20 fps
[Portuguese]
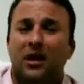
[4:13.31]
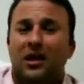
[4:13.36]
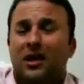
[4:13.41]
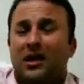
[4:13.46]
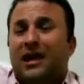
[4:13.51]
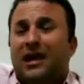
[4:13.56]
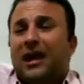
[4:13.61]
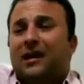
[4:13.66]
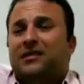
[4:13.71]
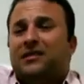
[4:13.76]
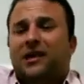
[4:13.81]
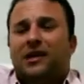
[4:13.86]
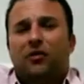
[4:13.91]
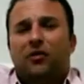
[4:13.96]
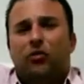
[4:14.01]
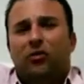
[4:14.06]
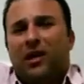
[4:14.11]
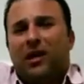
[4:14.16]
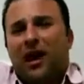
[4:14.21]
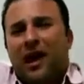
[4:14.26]
E quer dizer que o
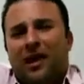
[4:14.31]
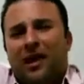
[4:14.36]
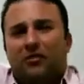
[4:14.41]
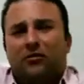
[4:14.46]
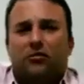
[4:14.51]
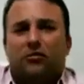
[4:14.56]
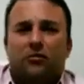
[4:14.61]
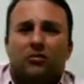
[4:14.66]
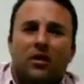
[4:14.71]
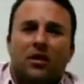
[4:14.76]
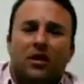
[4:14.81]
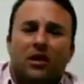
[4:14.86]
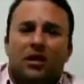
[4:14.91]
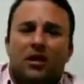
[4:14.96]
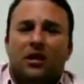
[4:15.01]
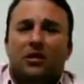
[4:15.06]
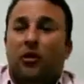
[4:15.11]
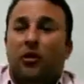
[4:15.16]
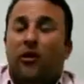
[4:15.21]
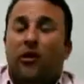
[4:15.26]
Crato,
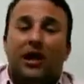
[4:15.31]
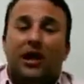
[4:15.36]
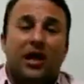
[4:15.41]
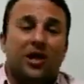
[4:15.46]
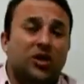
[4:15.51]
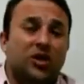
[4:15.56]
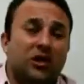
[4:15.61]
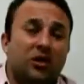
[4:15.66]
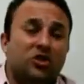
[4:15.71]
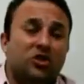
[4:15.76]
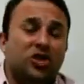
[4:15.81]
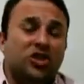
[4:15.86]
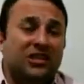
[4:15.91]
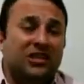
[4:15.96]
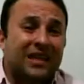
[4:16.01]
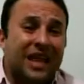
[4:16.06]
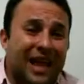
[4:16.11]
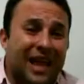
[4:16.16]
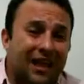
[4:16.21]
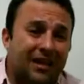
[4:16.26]
que não é uma questão
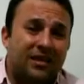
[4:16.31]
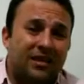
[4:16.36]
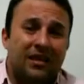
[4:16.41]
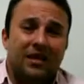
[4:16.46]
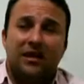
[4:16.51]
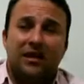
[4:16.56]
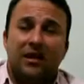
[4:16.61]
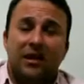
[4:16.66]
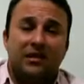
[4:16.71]
estética, né?